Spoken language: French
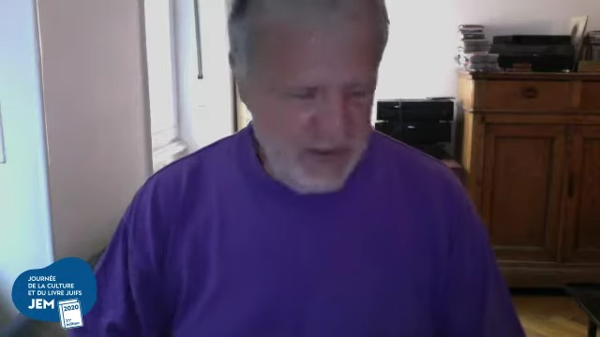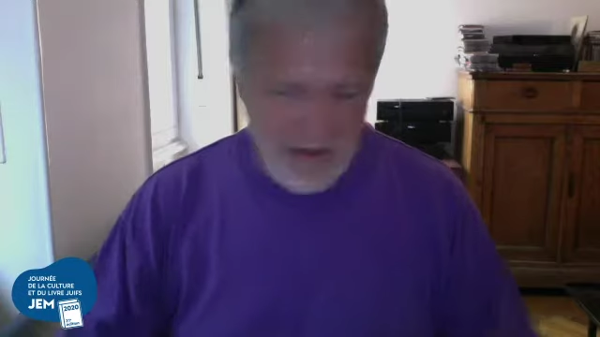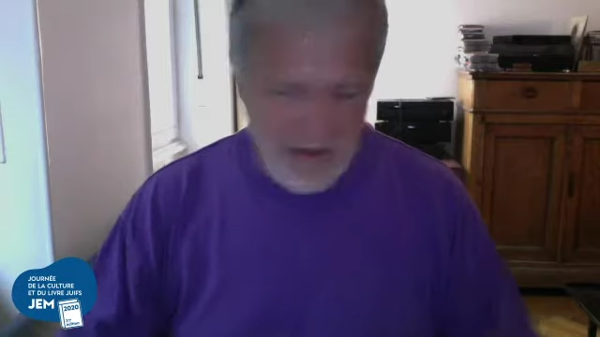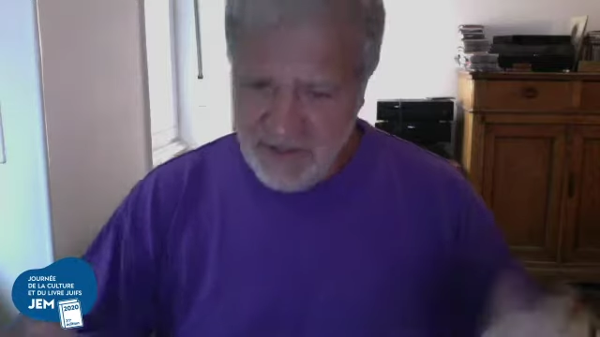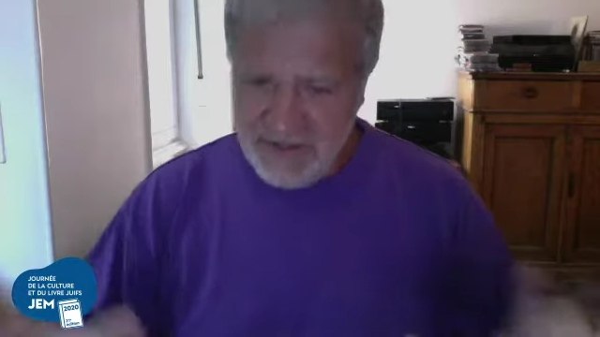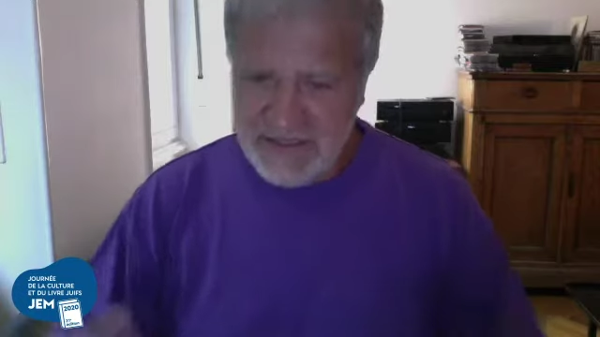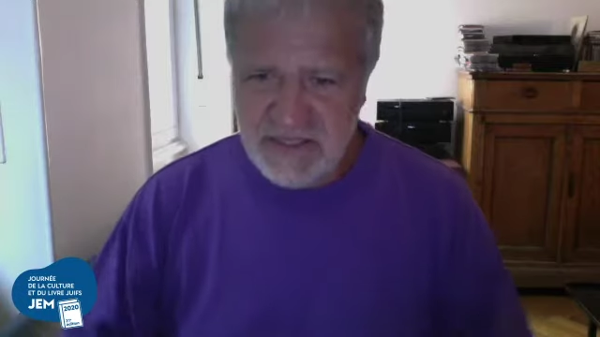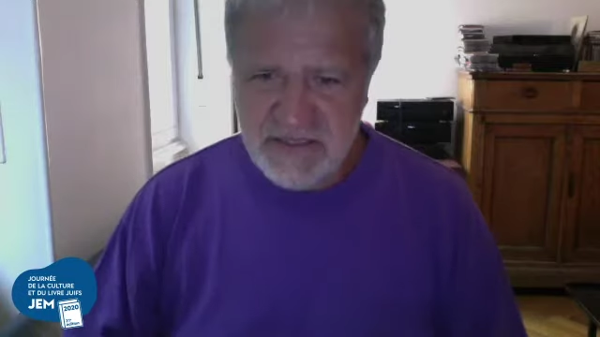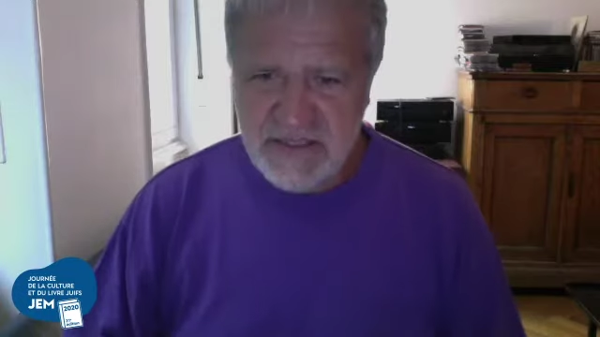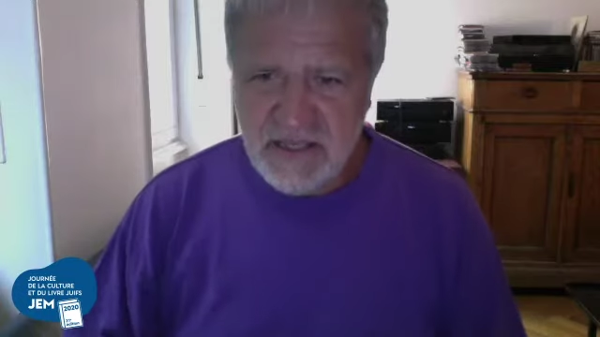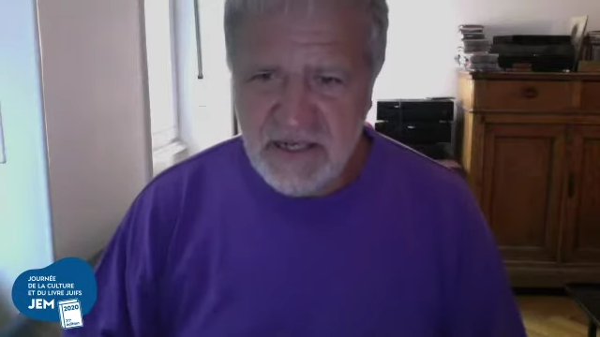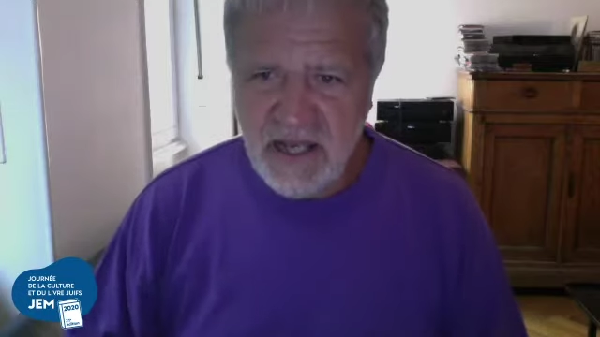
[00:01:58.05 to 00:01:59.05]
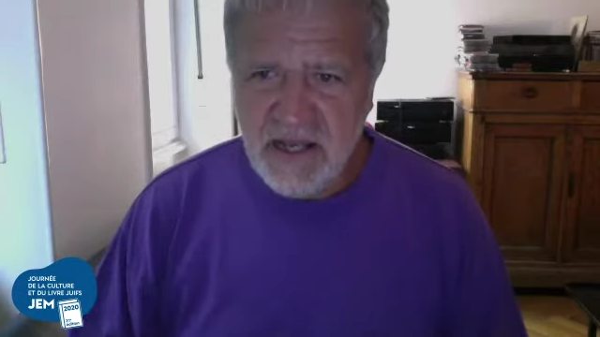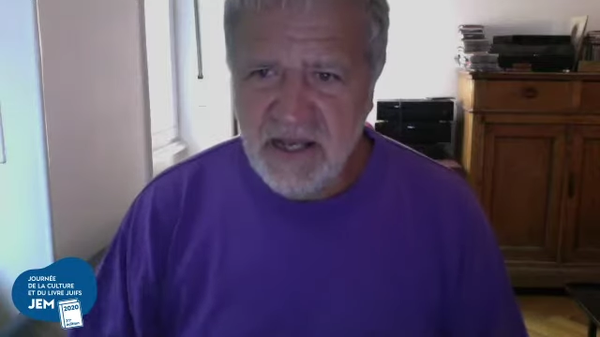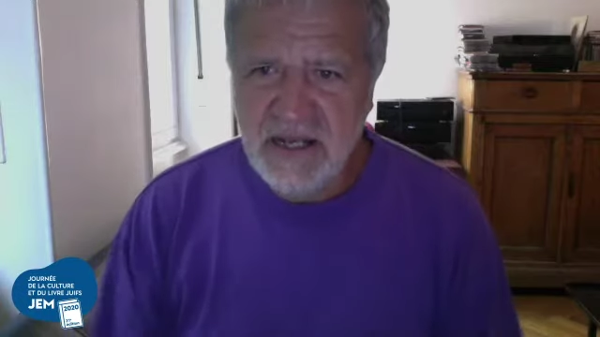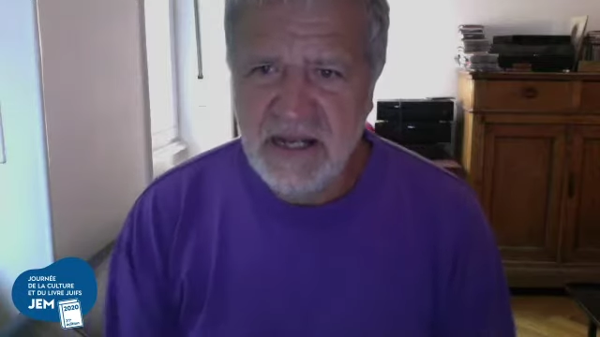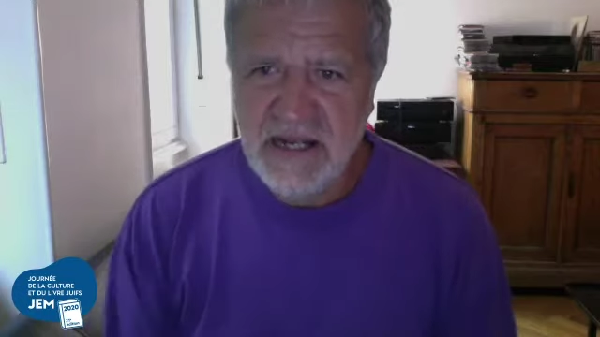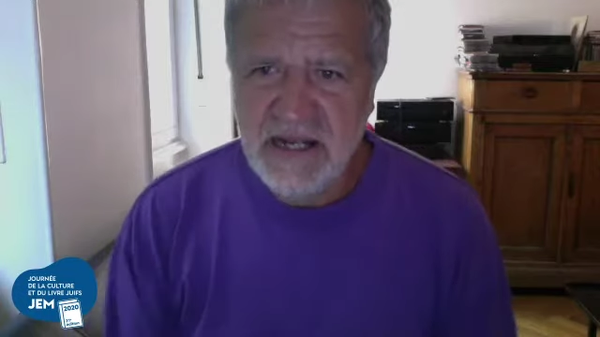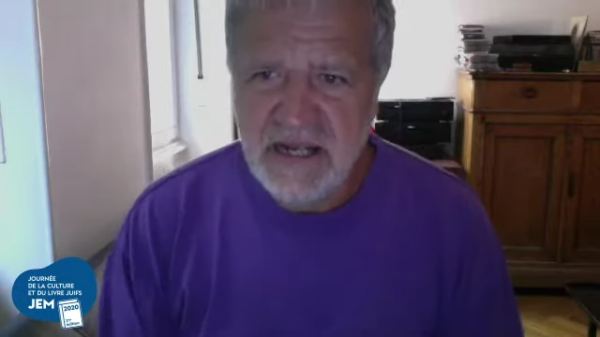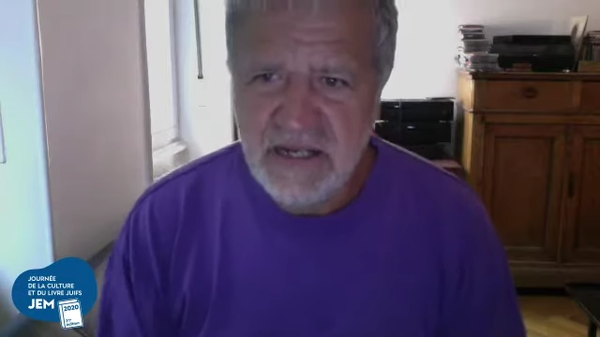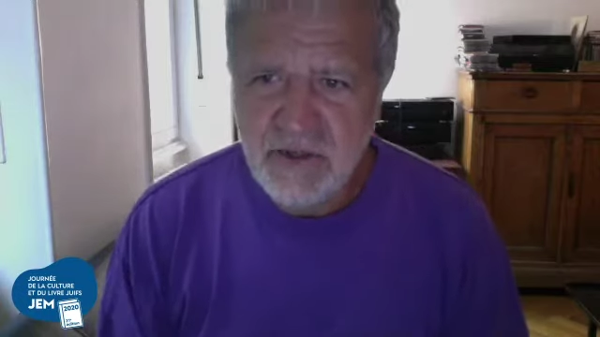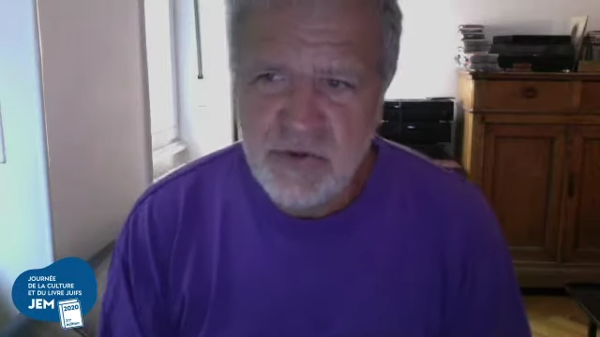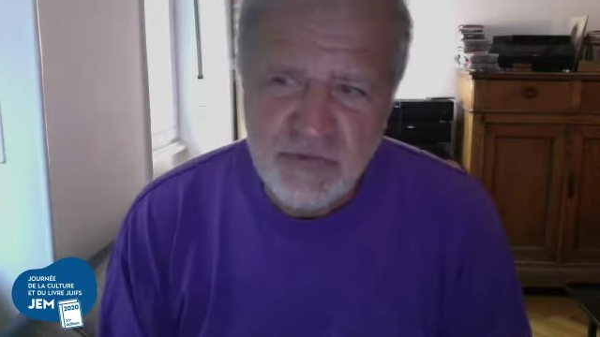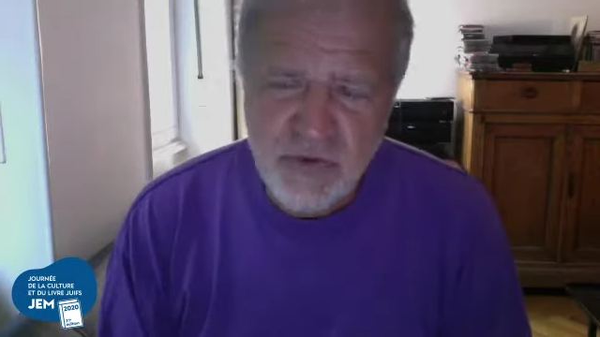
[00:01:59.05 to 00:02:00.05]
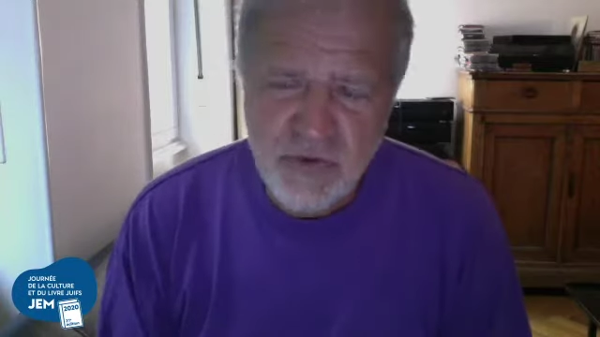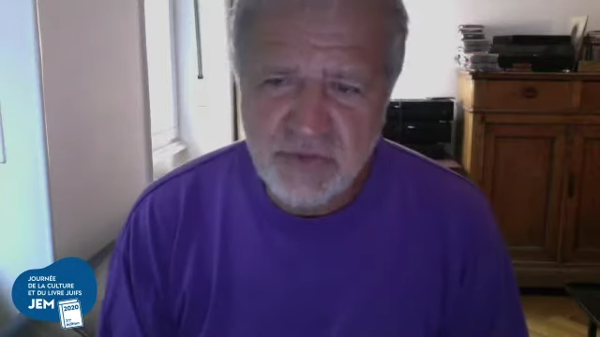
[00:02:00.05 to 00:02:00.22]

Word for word: détenir, la, une forme de